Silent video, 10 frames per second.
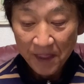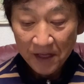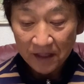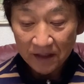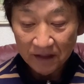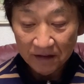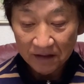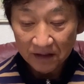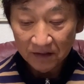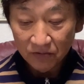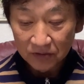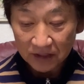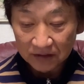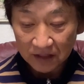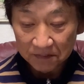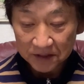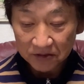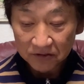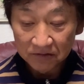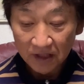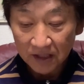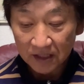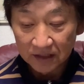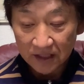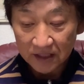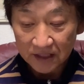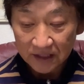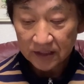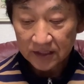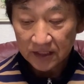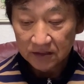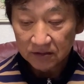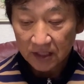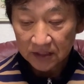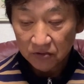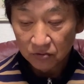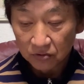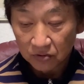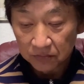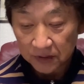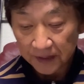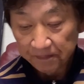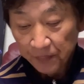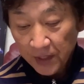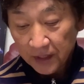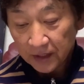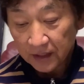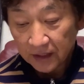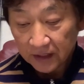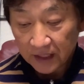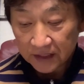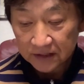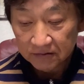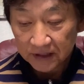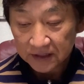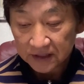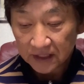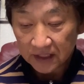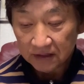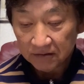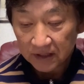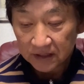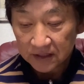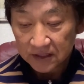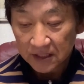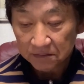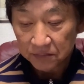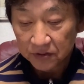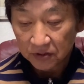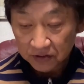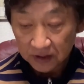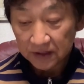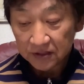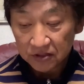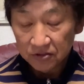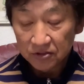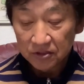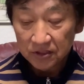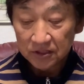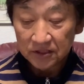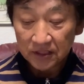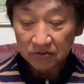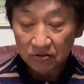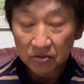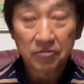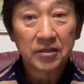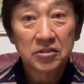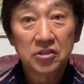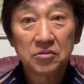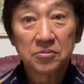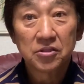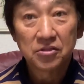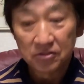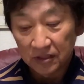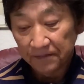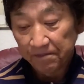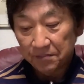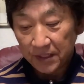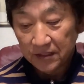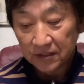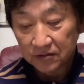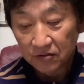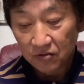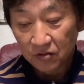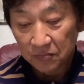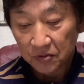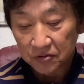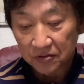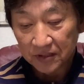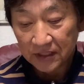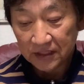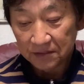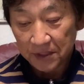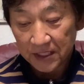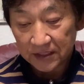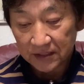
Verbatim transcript: えー、トータルで言いますと9年間で38本のホームラン、えー、打率はですね2割3分6厘出塁率でいうと2割9分9厘バッティングの方もそんなにまあ